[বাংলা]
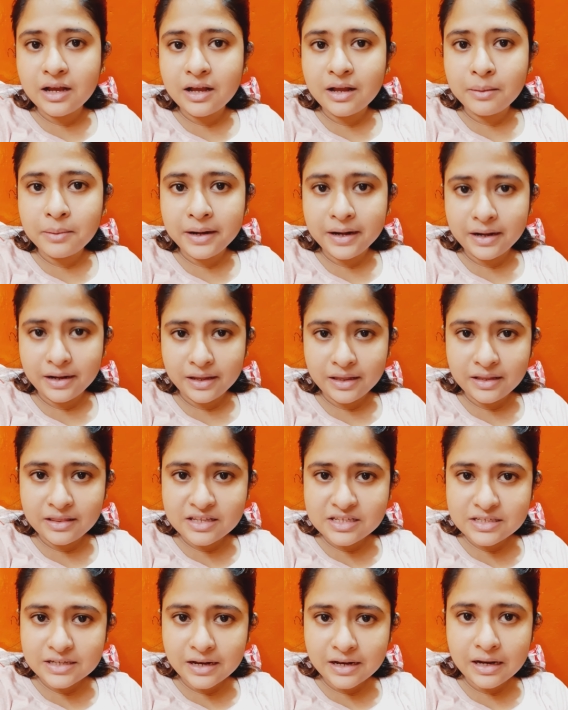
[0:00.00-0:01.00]
আমার একটা
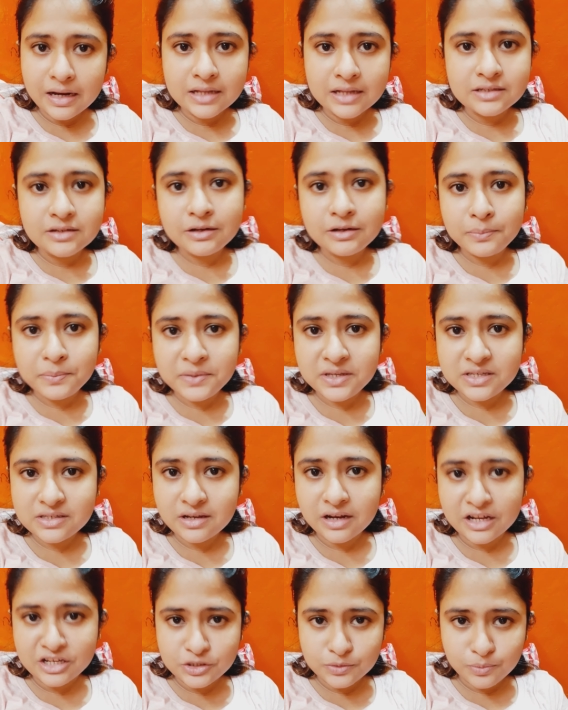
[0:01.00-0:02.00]
হিন্দি চ্যানেল আছে রিমিজ
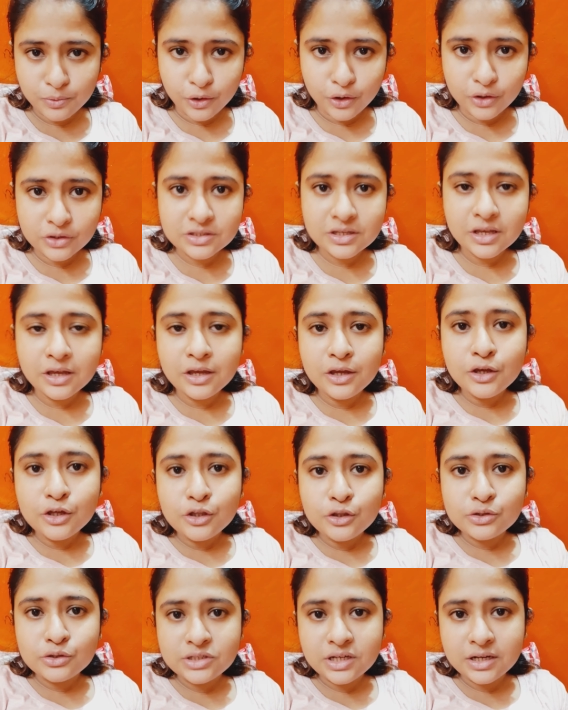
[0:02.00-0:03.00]
লাঞ্চ বক্স
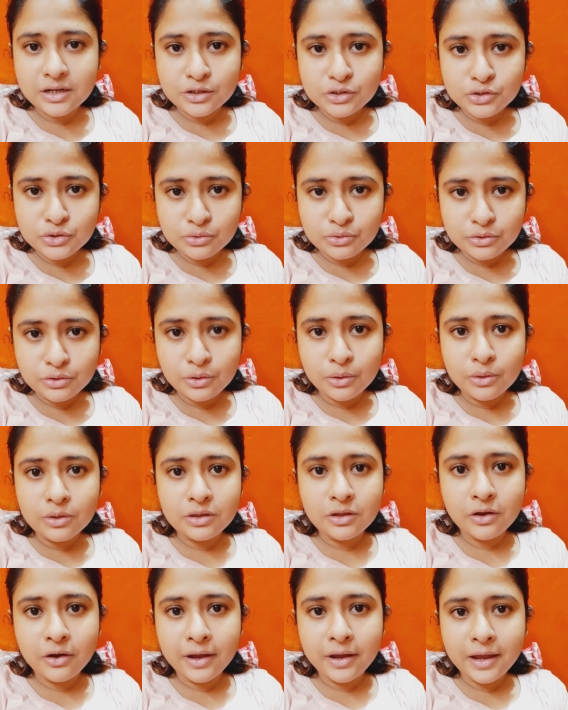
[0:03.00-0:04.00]
তো সেটা শ্যুট
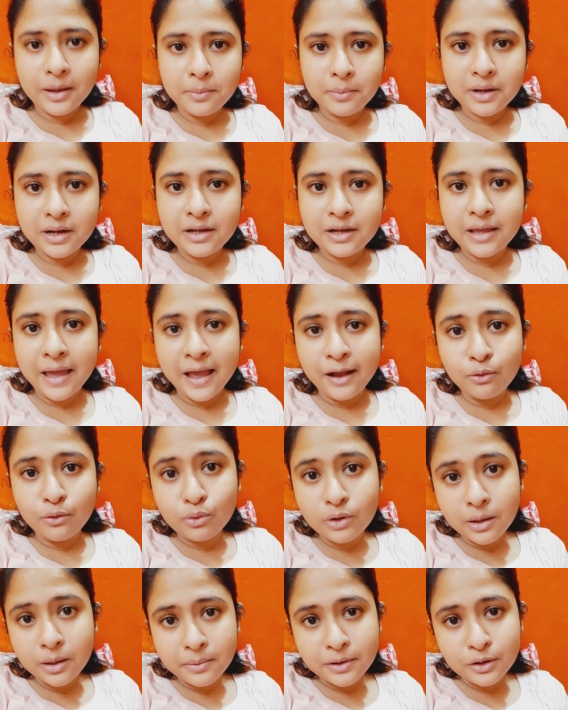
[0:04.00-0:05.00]
করতে হয় আমার
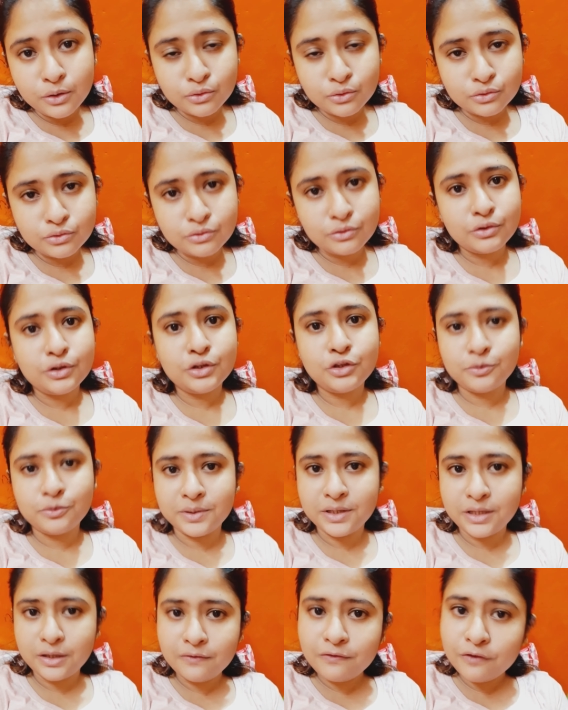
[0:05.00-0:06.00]
এখন আবার নতুন করে
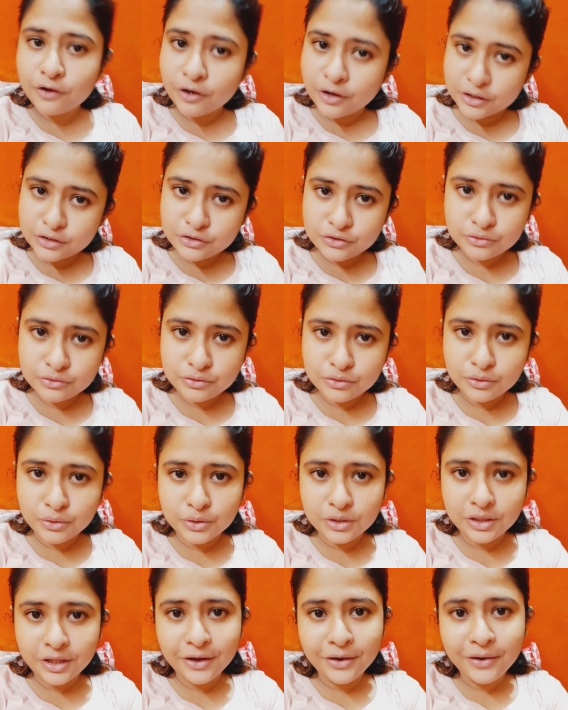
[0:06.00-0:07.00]
তোমাদের ব্লগে শ্যুট
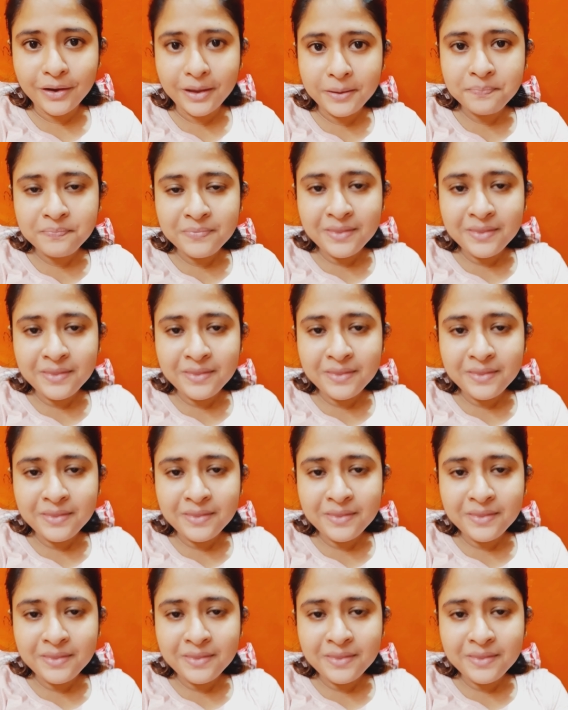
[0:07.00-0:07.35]
করতে হয়